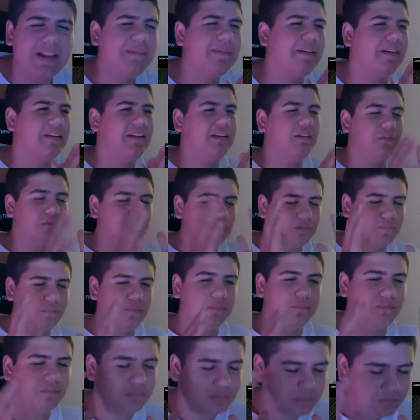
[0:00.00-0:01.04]
Va con
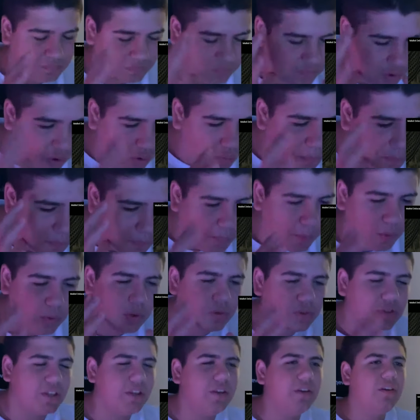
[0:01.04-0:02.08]
un flow
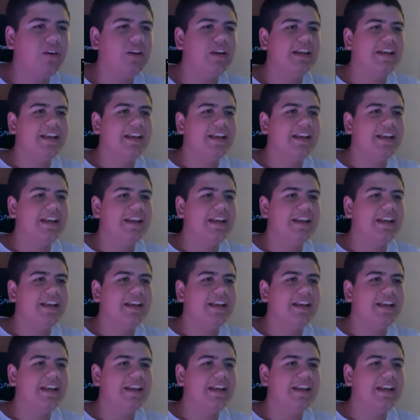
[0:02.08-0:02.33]
puro, tío.